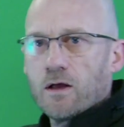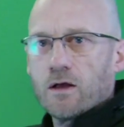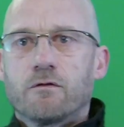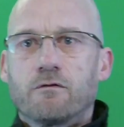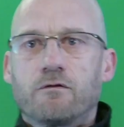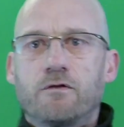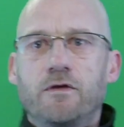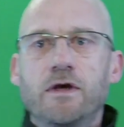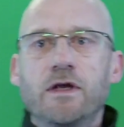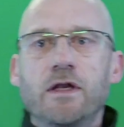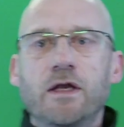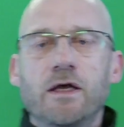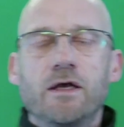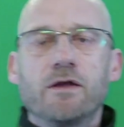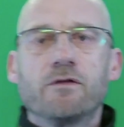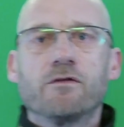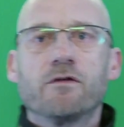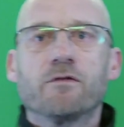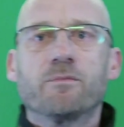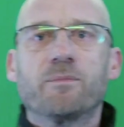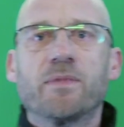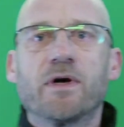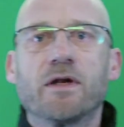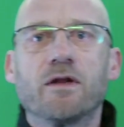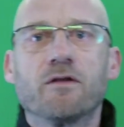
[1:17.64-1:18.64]
Ziel ist
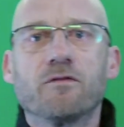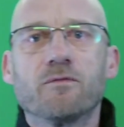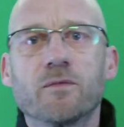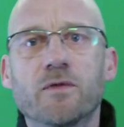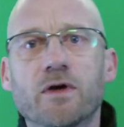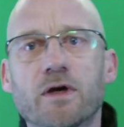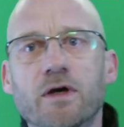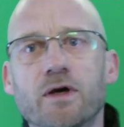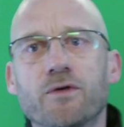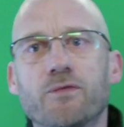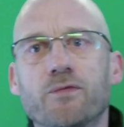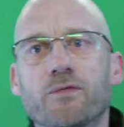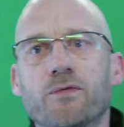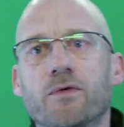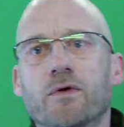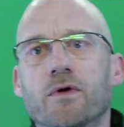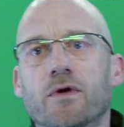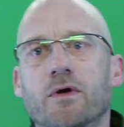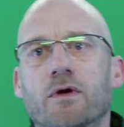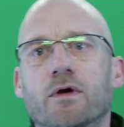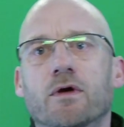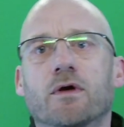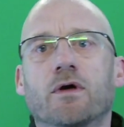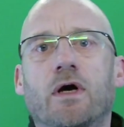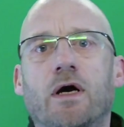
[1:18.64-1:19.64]
es bei diesem Griff,
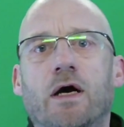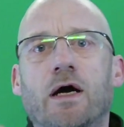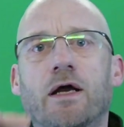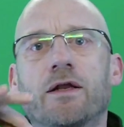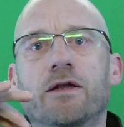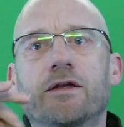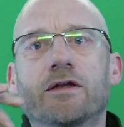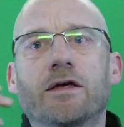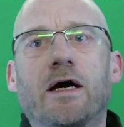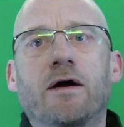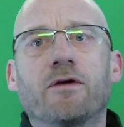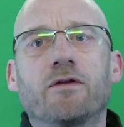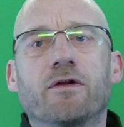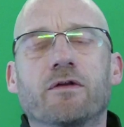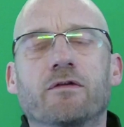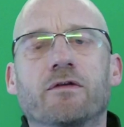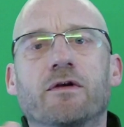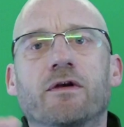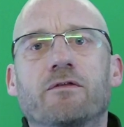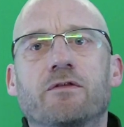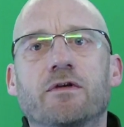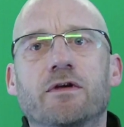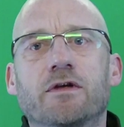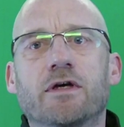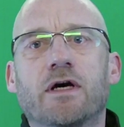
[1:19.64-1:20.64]
einen
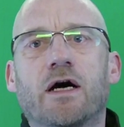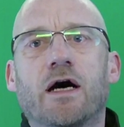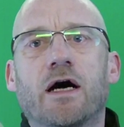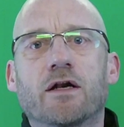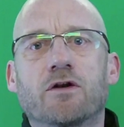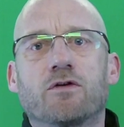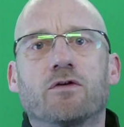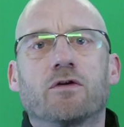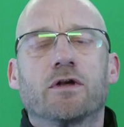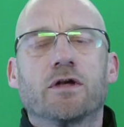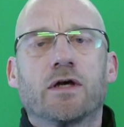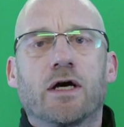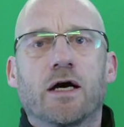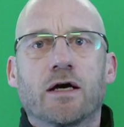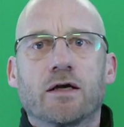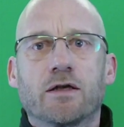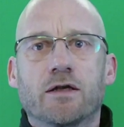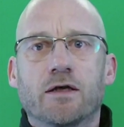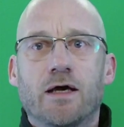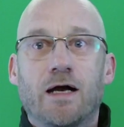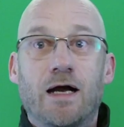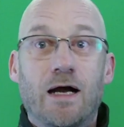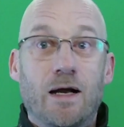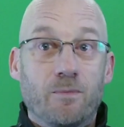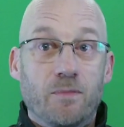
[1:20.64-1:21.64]

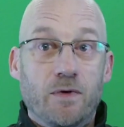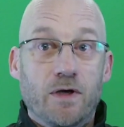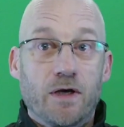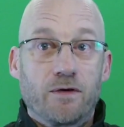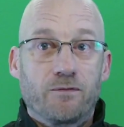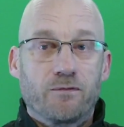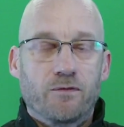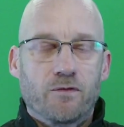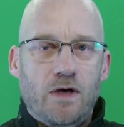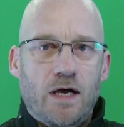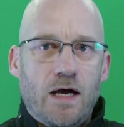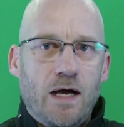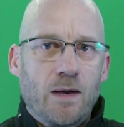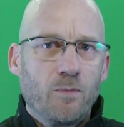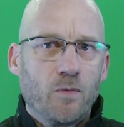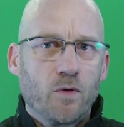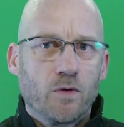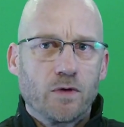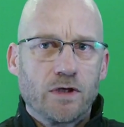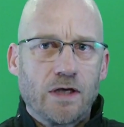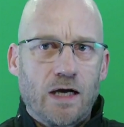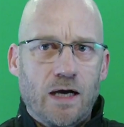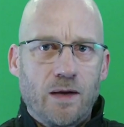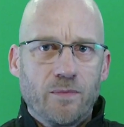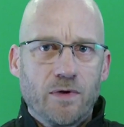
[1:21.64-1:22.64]
360-Grad-Kontakt am Griff zu haben
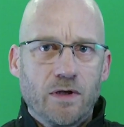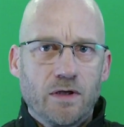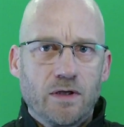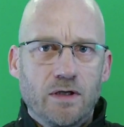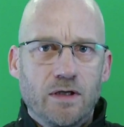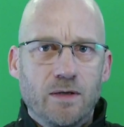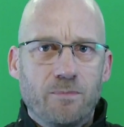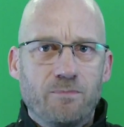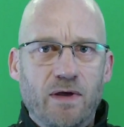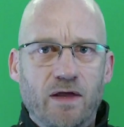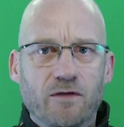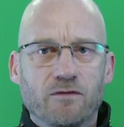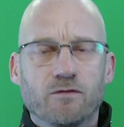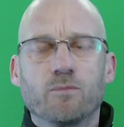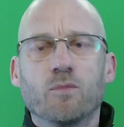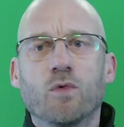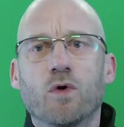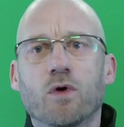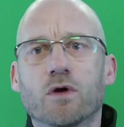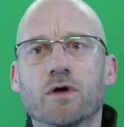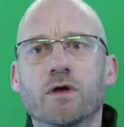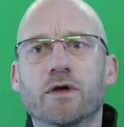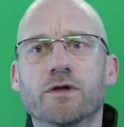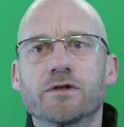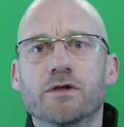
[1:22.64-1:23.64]
und damit die
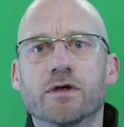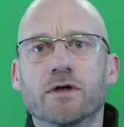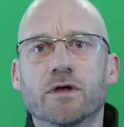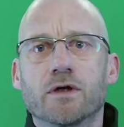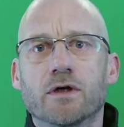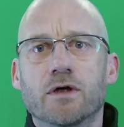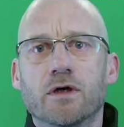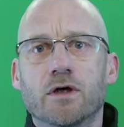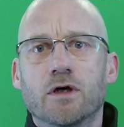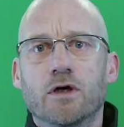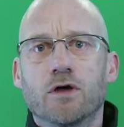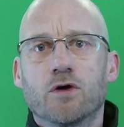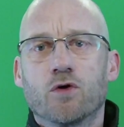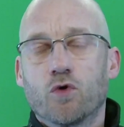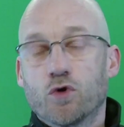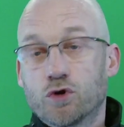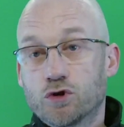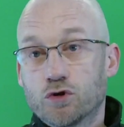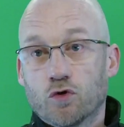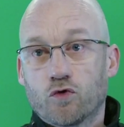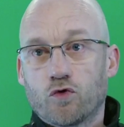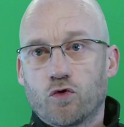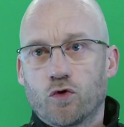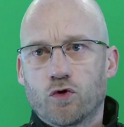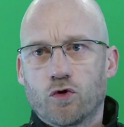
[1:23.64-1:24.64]
bestmögliche
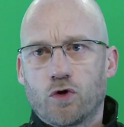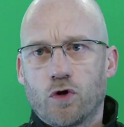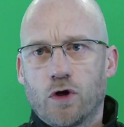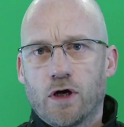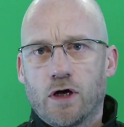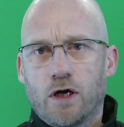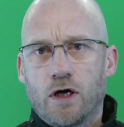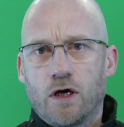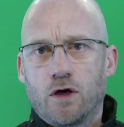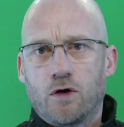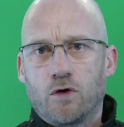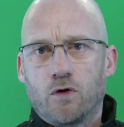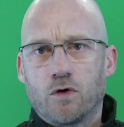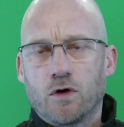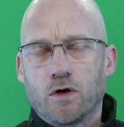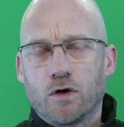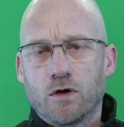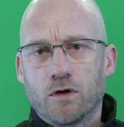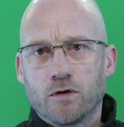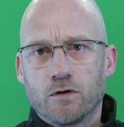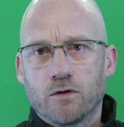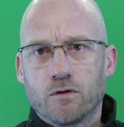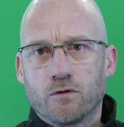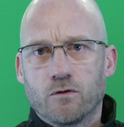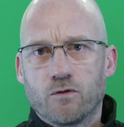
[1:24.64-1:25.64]
Rückschlusskontrolle auch
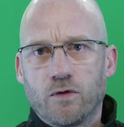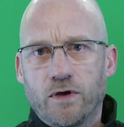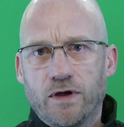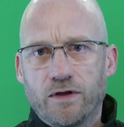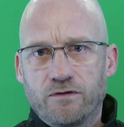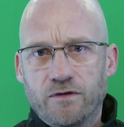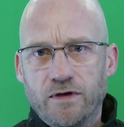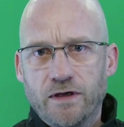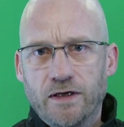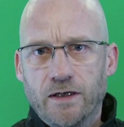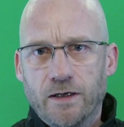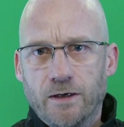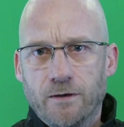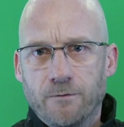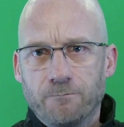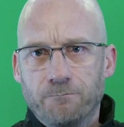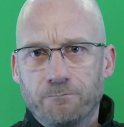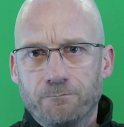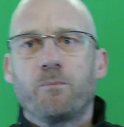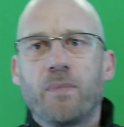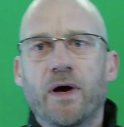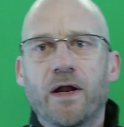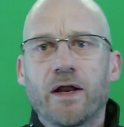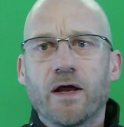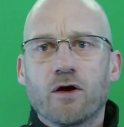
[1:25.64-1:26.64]
zu erzielen.
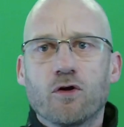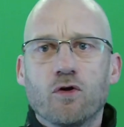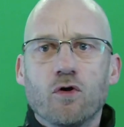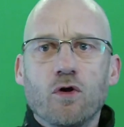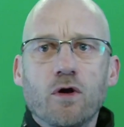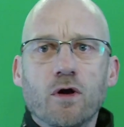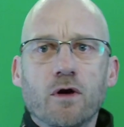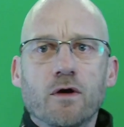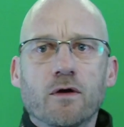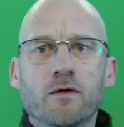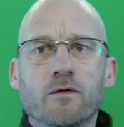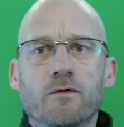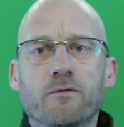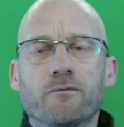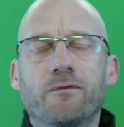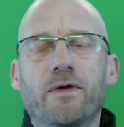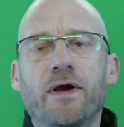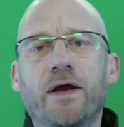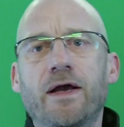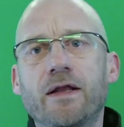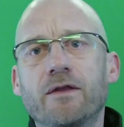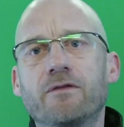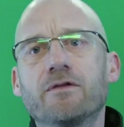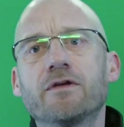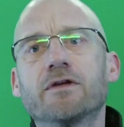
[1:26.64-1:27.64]
Bei der Glock
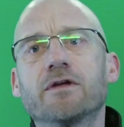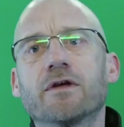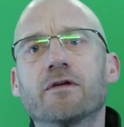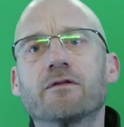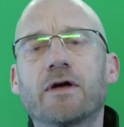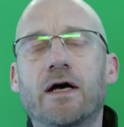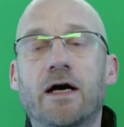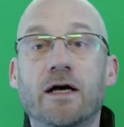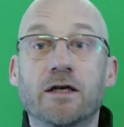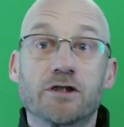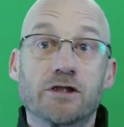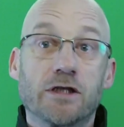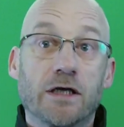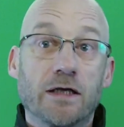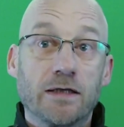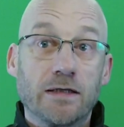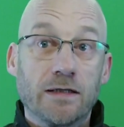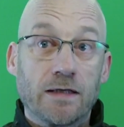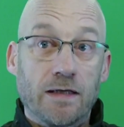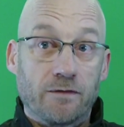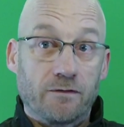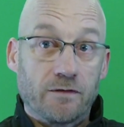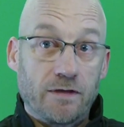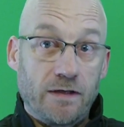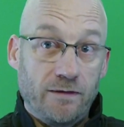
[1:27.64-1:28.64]
verhält sich das anscheinend
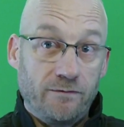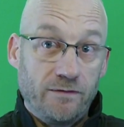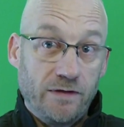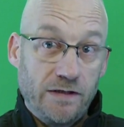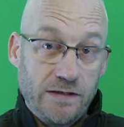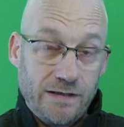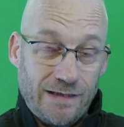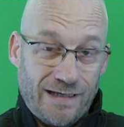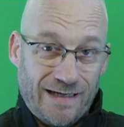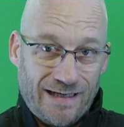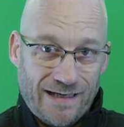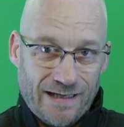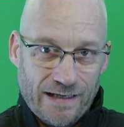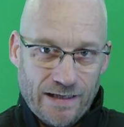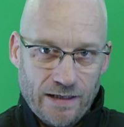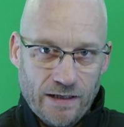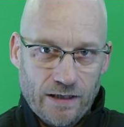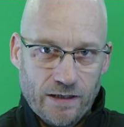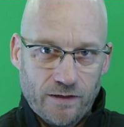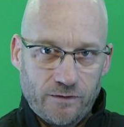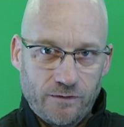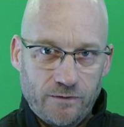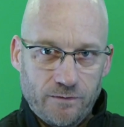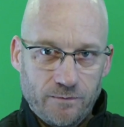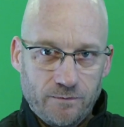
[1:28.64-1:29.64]
ein ganz klein wenig
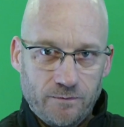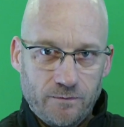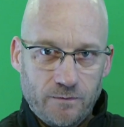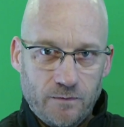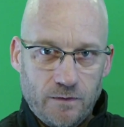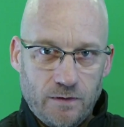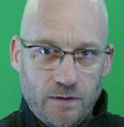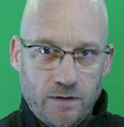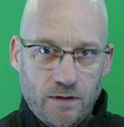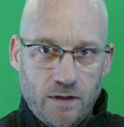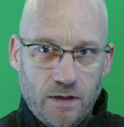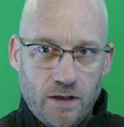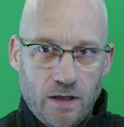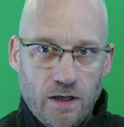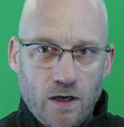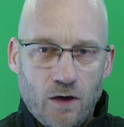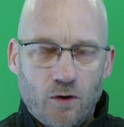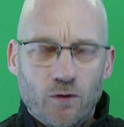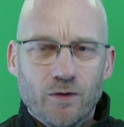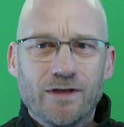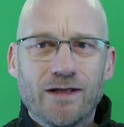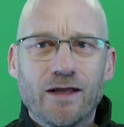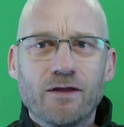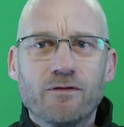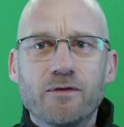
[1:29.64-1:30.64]
anders.
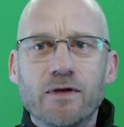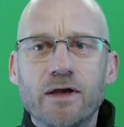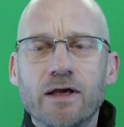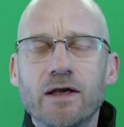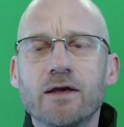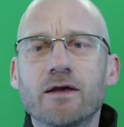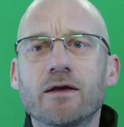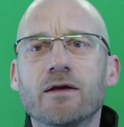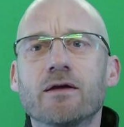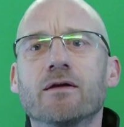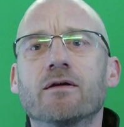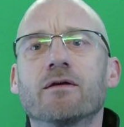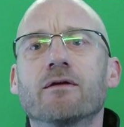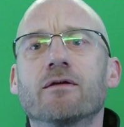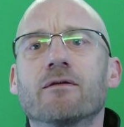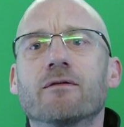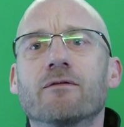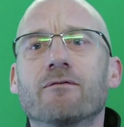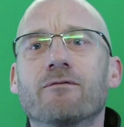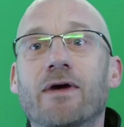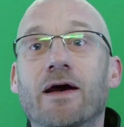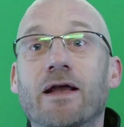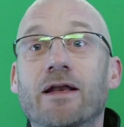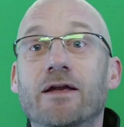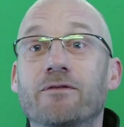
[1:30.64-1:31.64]
Und deswegen
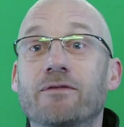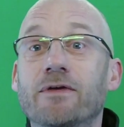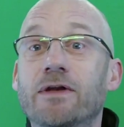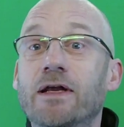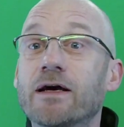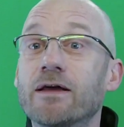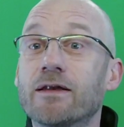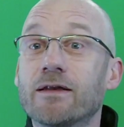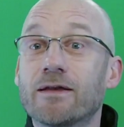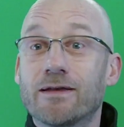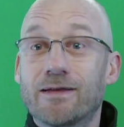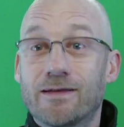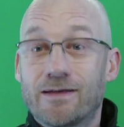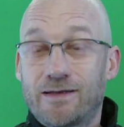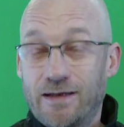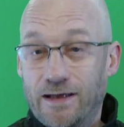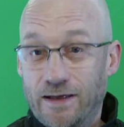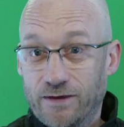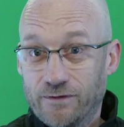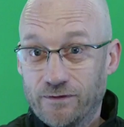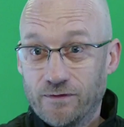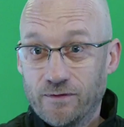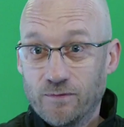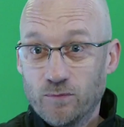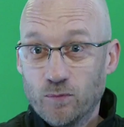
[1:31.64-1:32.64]
werde ich wieder
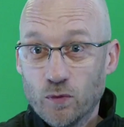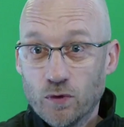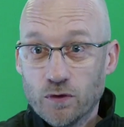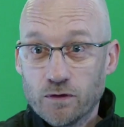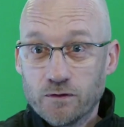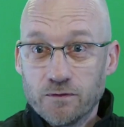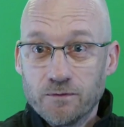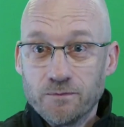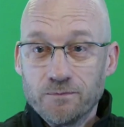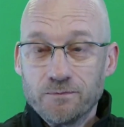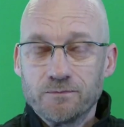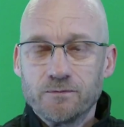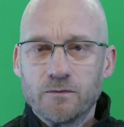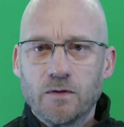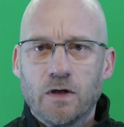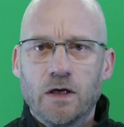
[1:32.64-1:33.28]
testen müssen.